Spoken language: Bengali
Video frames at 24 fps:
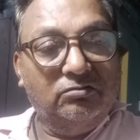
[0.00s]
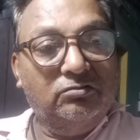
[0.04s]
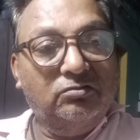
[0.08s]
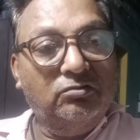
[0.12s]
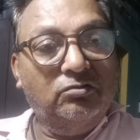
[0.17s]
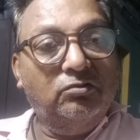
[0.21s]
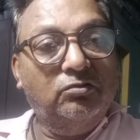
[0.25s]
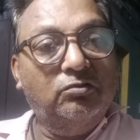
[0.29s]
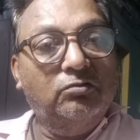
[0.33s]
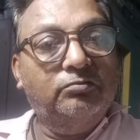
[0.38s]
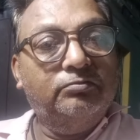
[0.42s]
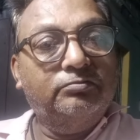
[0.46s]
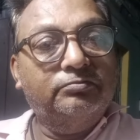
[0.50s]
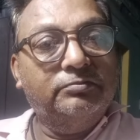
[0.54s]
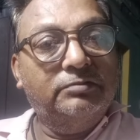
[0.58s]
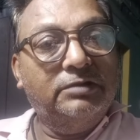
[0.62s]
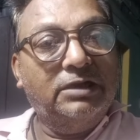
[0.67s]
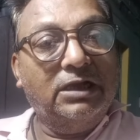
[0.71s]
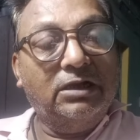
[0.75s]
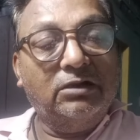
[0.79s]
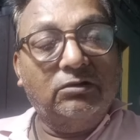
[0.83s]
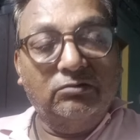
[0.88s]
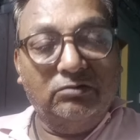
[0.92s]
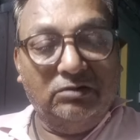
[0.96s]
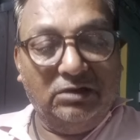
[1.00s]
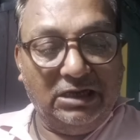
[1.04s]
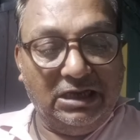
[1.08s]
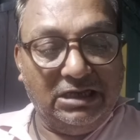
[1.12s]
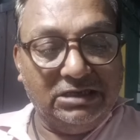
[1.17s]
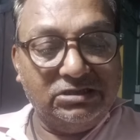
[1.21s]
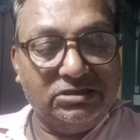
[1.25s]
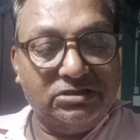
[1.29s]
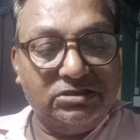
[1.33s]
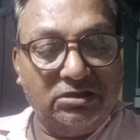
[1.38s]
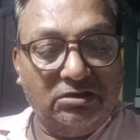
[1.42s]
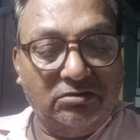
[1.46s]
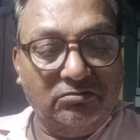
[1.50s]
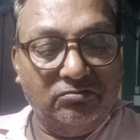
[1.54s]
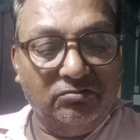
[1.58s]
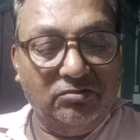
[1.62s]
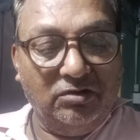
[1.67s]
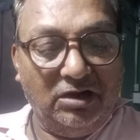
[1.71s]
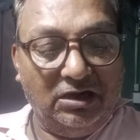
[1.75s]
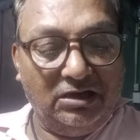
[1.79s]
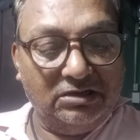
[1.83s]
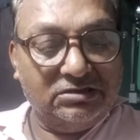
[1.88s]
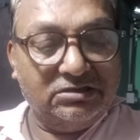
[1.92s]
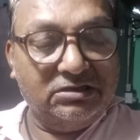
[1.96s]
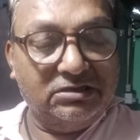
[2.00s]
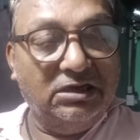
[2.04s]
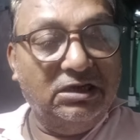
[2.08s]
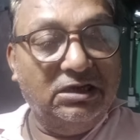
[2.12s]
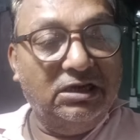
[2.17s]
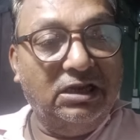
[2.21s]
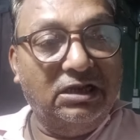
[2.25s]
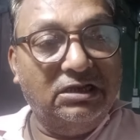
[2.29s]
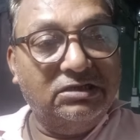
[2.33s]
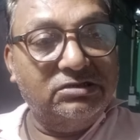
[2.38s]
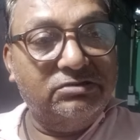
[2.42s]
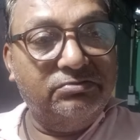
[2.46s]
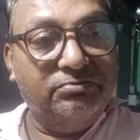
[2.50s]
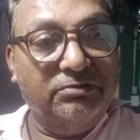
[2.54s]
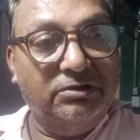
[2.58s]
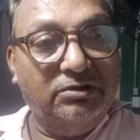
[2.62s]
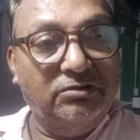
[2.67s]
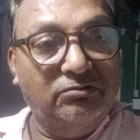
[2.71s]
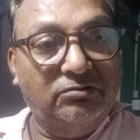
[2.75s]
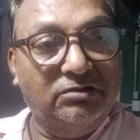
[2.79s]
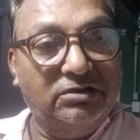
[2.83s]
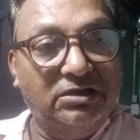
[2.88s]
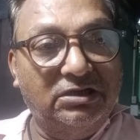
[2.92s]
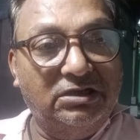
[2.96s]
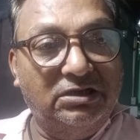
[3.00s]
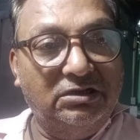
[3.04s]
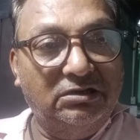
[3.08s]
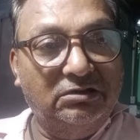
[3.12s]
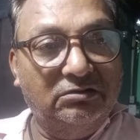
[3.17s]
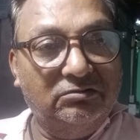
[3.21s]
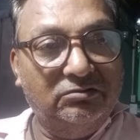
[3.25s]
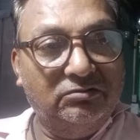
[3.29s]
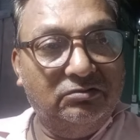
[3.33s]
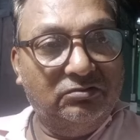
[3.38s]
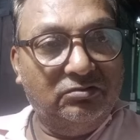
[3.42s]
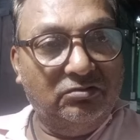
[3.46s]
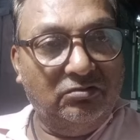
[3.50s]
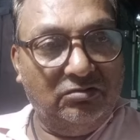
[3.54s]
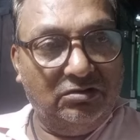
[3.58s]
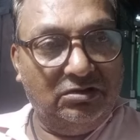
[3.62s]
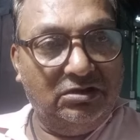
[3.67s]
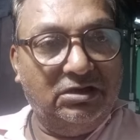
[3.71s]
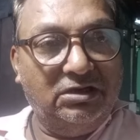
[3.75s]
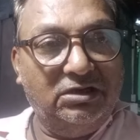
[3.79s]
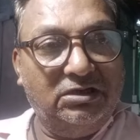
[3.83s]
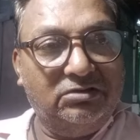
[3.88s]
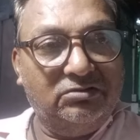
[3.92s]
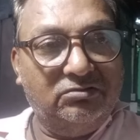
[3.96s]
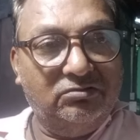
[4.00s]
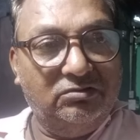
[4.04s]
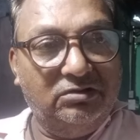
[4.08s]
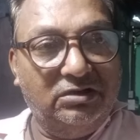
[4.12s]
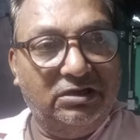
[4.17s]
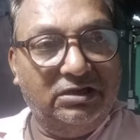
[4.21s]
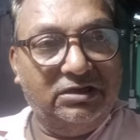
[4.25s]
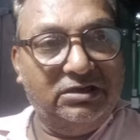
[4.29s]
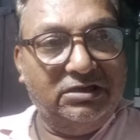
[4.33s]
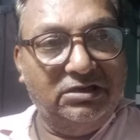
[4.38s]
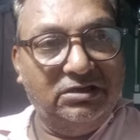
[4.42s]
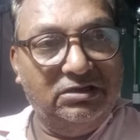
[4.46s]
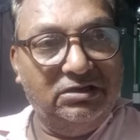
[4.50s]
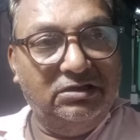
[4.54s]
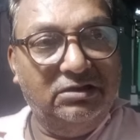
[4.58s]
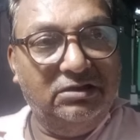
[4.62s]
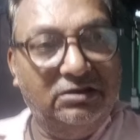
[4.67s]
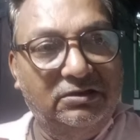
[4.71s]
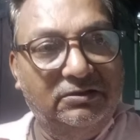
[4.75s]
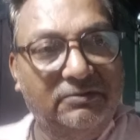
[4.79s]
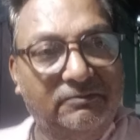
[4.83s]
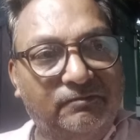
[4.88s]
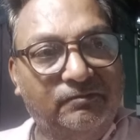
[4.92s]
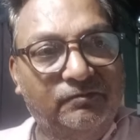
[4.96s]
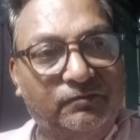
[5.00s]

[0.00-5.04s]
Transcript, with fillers: তো এখন লাঞ্চ সারবো আজকে লাঞ্চ মেনু কি তোমাদের একটু দেখিয়ে দিই